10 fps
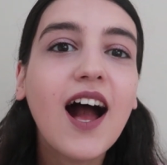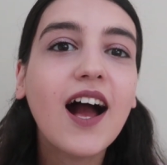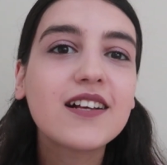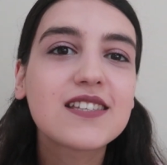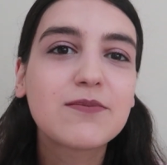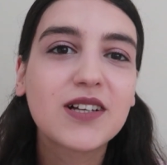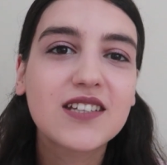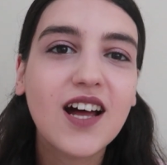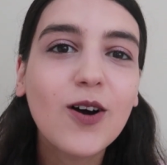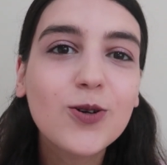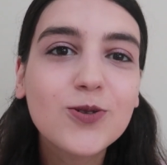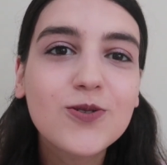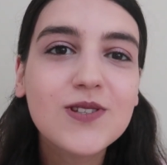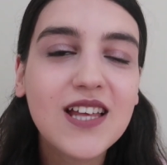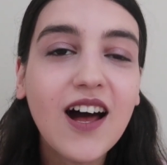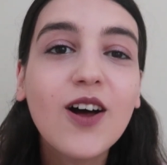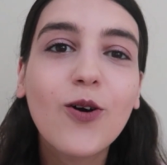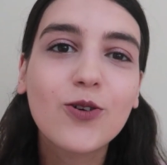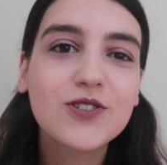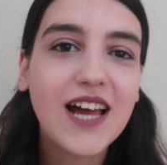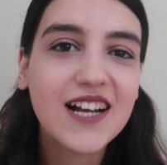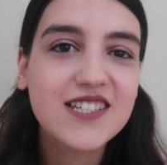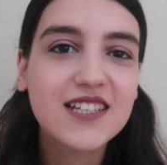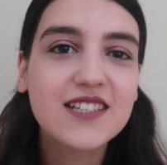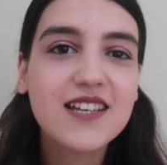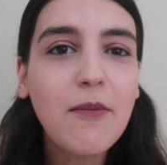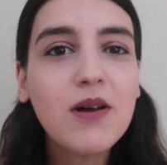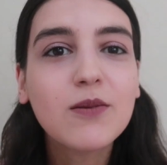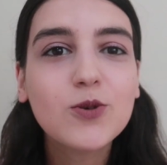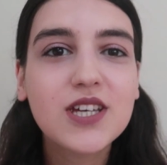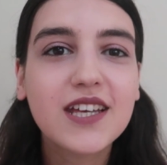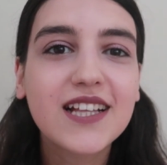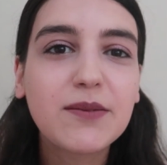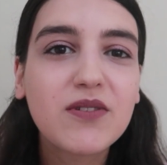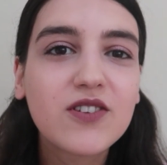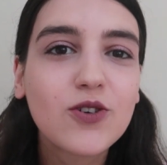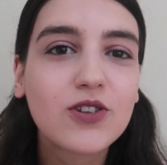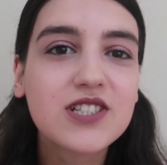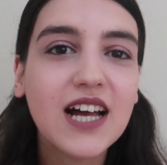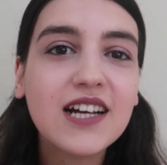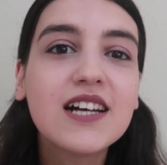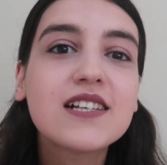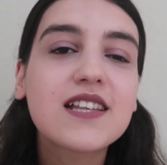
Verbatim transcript: Hangisi bana daha uygunsa onu tercih edeceğim. Bu şekilde bir video olacak.